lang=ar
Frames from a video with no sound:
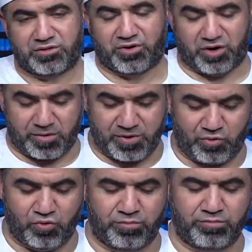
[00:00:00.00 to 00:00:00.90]

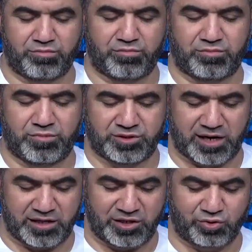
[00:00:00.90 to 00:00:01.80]
رابعهم
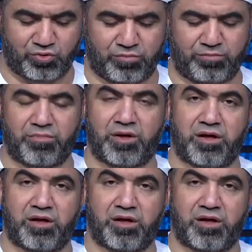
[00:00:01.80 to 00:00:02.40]
سادسهم